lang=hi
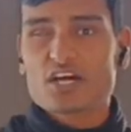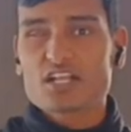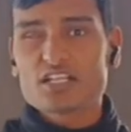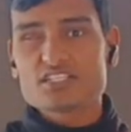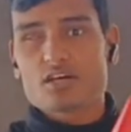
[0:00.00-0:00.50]

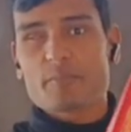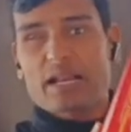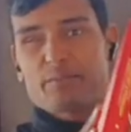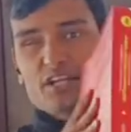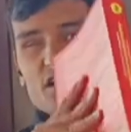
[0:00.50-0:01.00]
खरीद लीजिए और
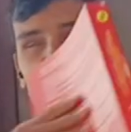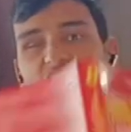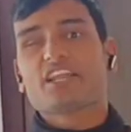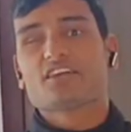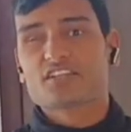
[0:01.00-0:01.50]
पैरामेडिकल की
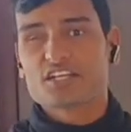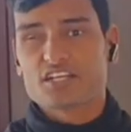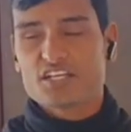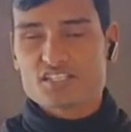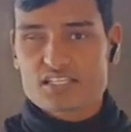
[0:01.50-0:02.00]
तैयारी करते
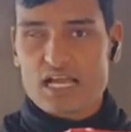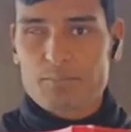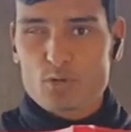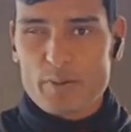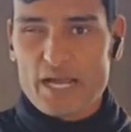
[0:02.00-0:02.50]
रहिए इससे
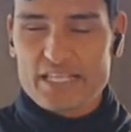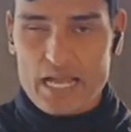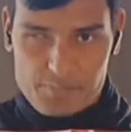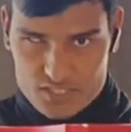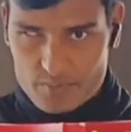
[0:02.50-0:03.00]
आपको
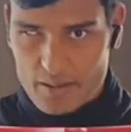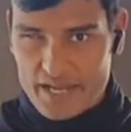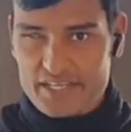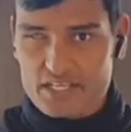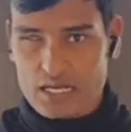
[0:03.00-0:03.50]
यहाँ पर जब
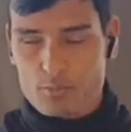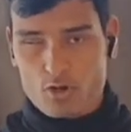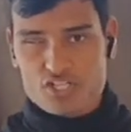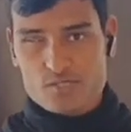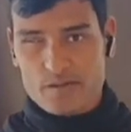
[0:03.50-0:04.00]
आइएगा आप
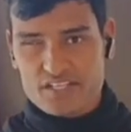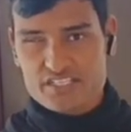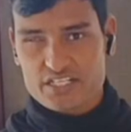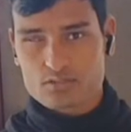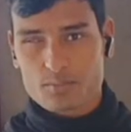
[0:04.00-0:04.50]
कॉलेज ज्वाइन
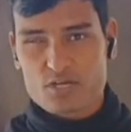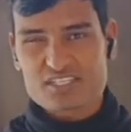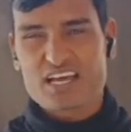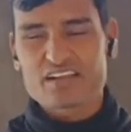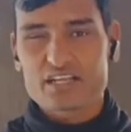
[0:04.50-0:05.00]
कीजिएगा तो आपको
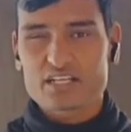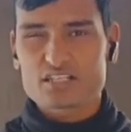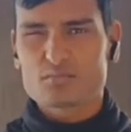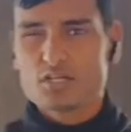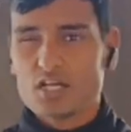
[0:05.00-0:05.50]
आसान है
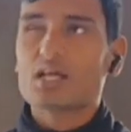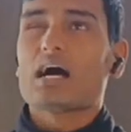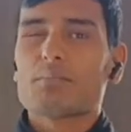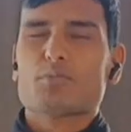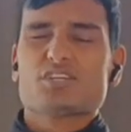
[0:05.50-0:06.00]
एकदम
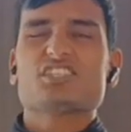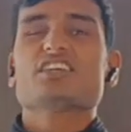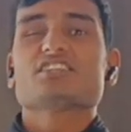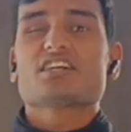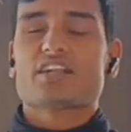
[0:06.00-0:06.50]
आप मस्ती
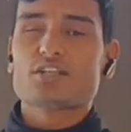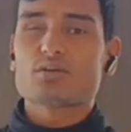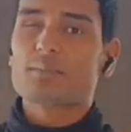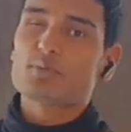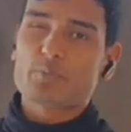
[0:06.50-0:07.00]
कीजिएगा नहीं तो
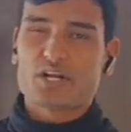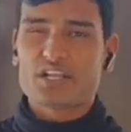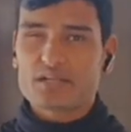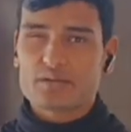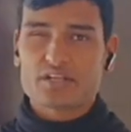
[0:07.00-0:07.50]
आप
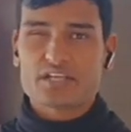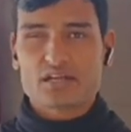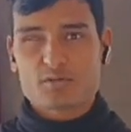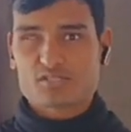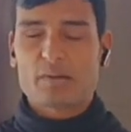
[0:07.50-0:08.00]
पढ़ने के लिए
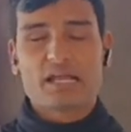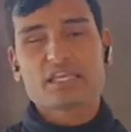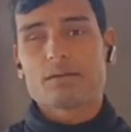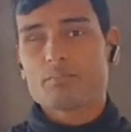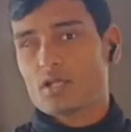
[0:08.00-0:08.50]
रहिएगा बस बाकी
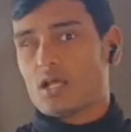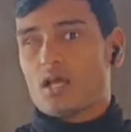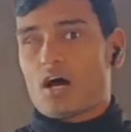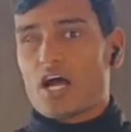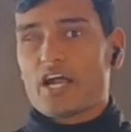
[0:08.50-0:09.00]
आप
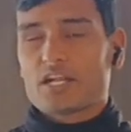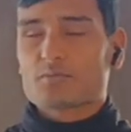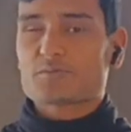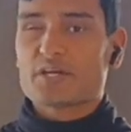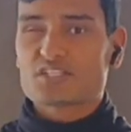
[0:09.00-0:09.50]

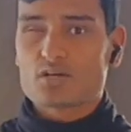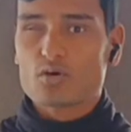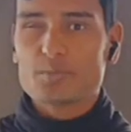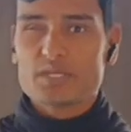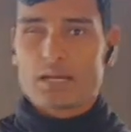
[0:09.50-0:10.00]
एटमोसफेयर से
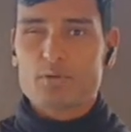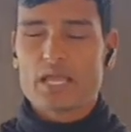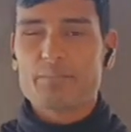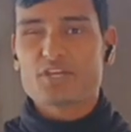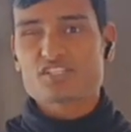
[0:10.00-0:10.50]
कोई भी
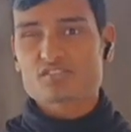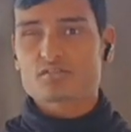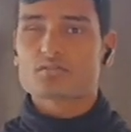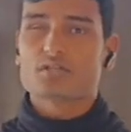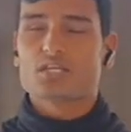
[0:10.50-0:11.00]
आपका एम्बियंस
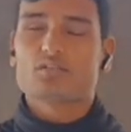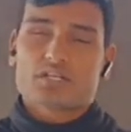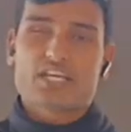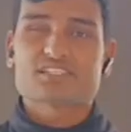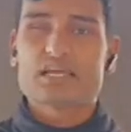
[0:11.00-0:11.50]
नहीं है
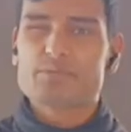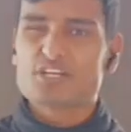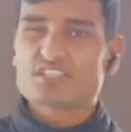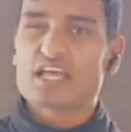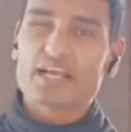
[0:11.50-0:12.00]
कैसा
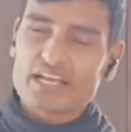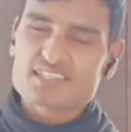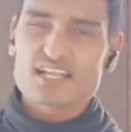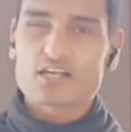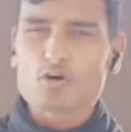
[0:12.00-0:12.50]
एम्बियंस है
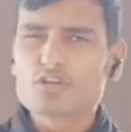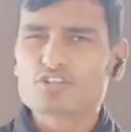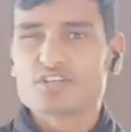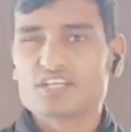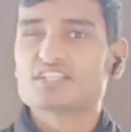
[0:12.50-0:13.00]
कैसा है कौन
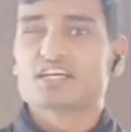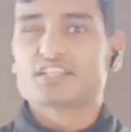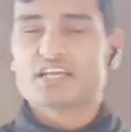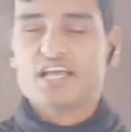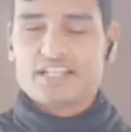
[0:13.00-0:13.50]
कोई नहीं
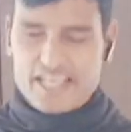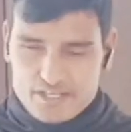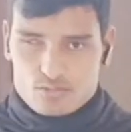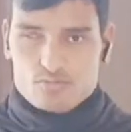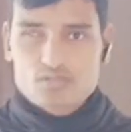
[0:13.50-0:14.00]
जानता है थैंक यू